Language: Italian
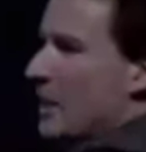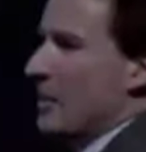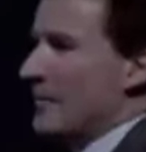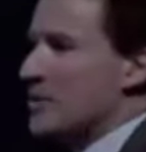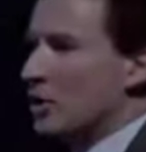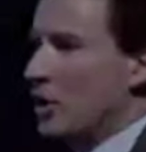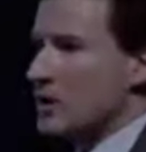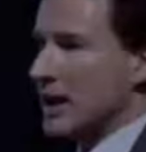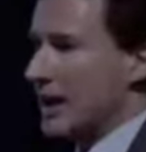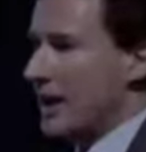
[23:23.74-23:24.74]
abbiamo visto
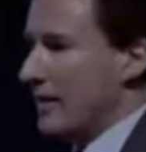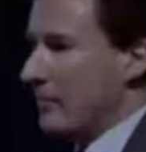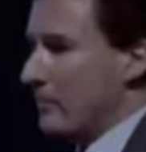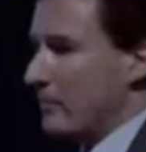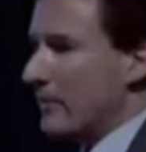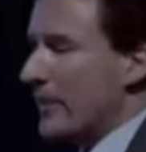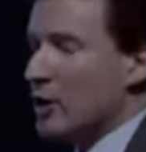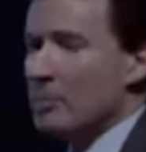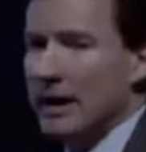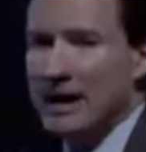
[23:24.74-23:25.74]
cose che mi fanno
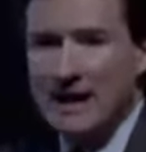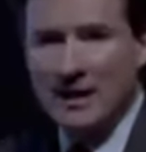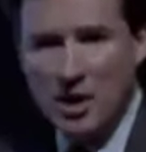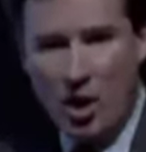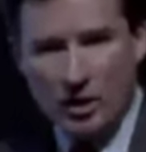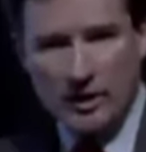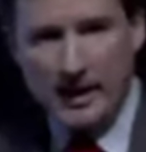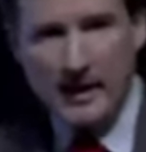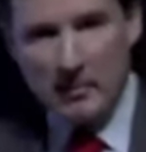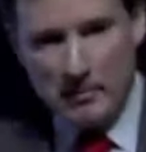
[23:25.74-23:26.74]
brillare gli occhi,
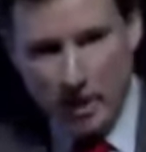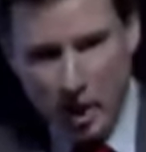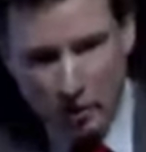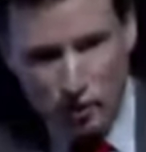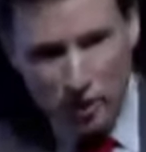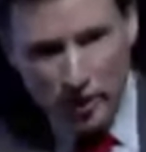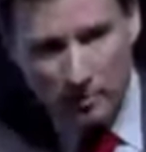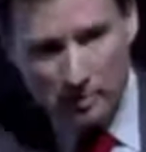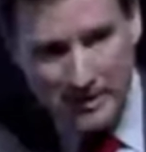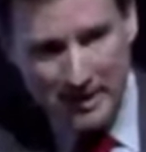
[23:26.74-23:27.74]
però ciò che non
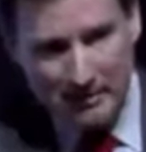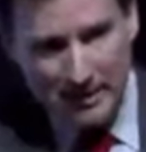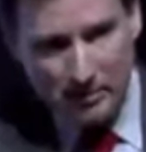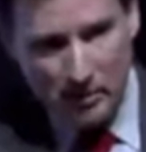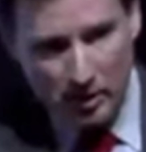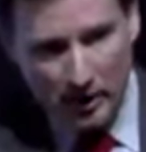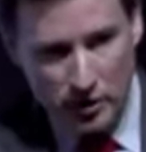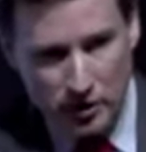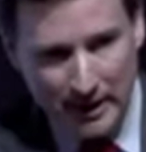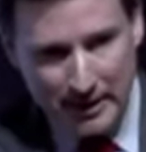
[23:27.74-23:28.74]
passerà mai di moda,
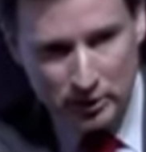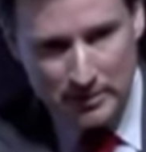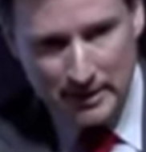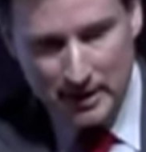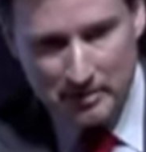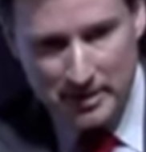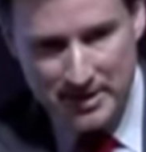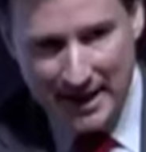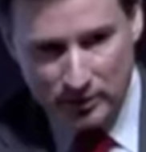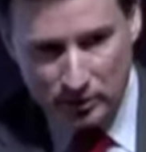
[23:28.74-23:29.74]
ciò che è andato bene nel
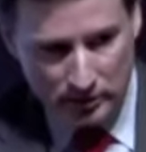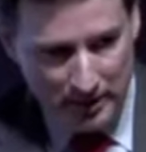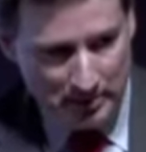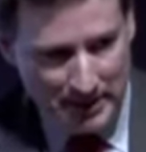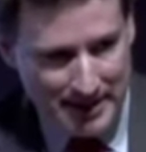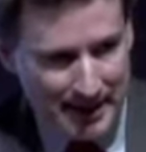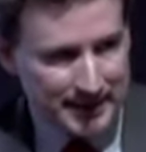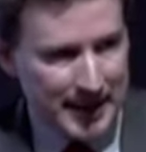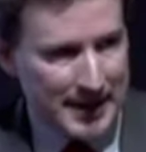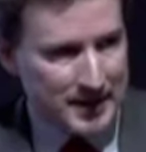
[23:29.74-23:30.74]
passato, nel
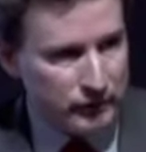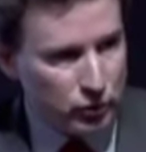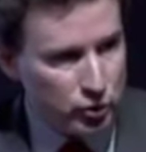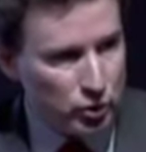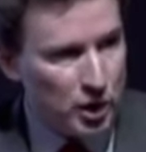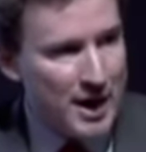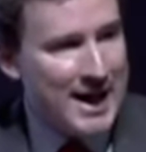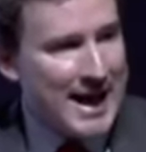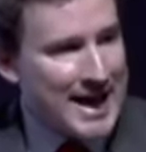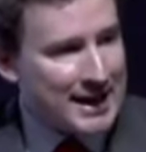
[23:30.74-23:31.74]
presente e nel futuro
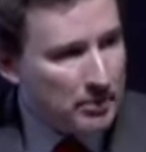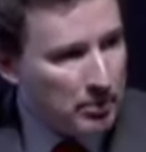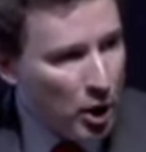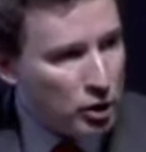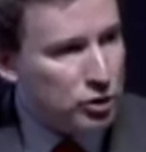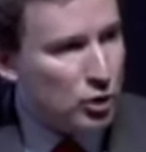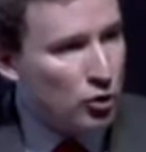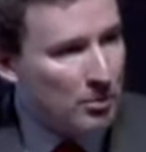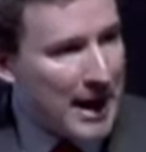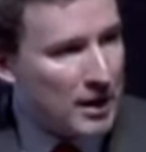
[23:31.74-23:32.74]
è il rapporto
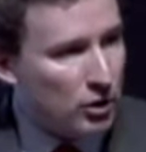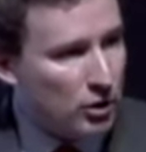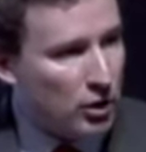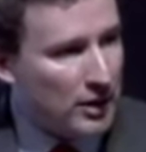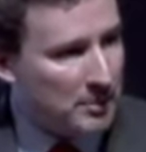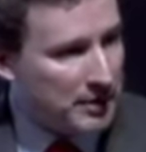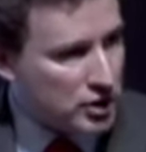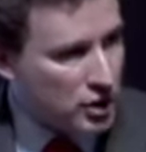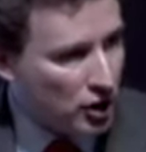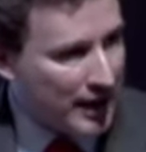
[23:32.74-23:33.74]
umano con le
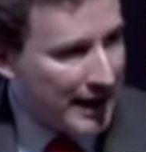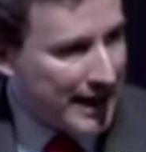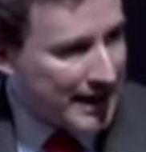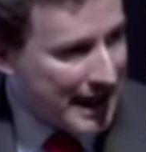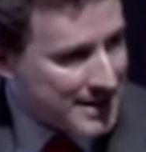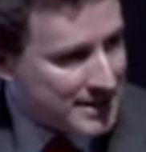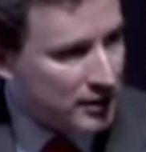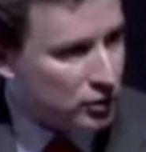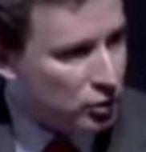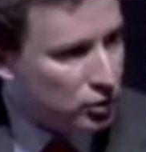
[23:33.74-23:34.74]
persone, che resta
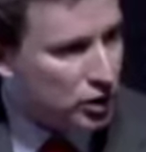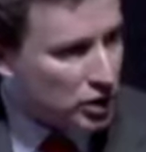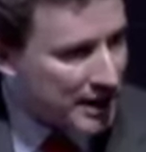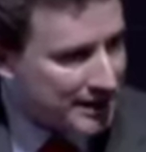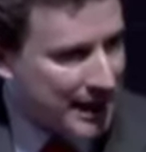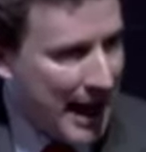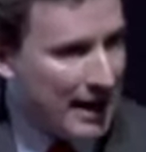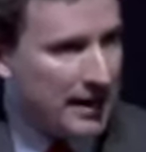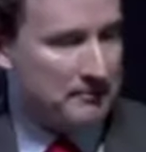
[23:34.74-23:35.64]
tutto centrale.